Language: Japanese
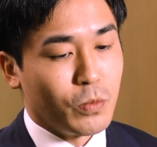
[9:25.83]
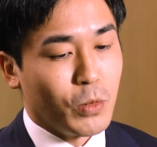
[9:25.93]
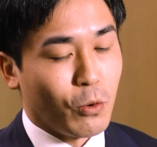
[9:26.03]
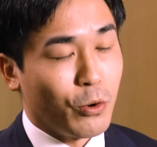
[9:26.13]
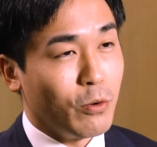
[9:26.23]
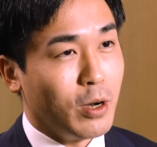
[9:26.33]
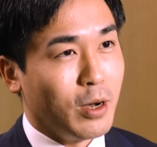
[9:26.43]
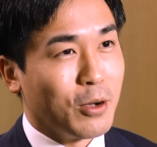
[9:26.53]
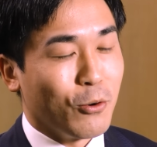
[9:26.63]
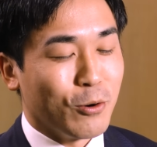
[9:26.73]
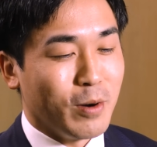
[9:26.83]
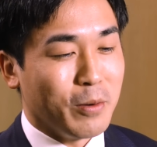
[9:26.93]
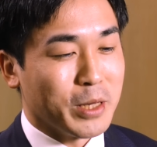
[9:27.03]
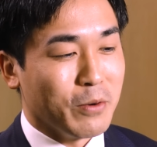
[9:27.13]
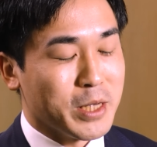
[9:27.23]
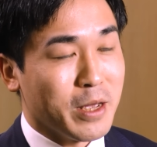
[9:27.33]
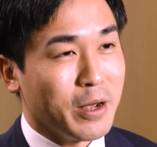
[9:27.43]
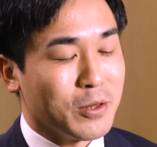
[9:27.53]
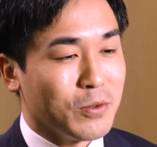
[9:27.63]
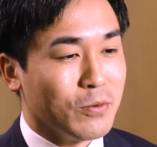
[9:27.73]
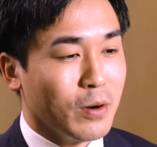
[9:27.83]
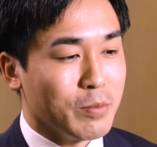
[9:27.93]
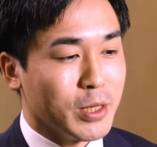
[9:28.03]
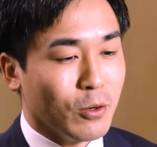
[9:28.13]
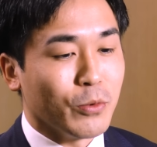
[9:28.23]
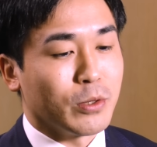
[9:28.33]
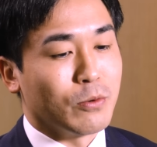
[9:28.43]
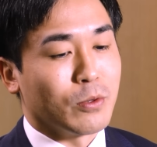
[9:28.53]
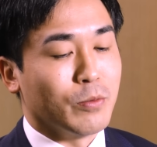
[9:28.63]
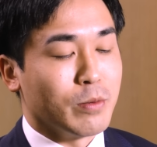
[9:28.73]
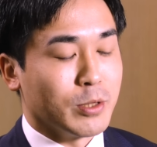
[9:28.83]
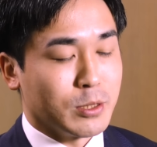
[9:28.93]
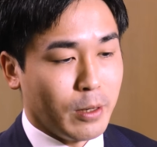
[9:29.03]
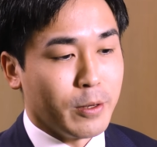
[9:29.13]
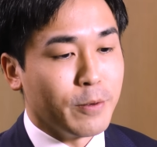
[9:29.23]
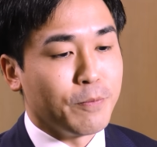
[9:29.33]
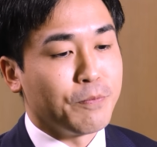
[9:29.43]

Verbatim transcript: まあ、これはこのままではいけないっていうのはみんな思ってると思います。はい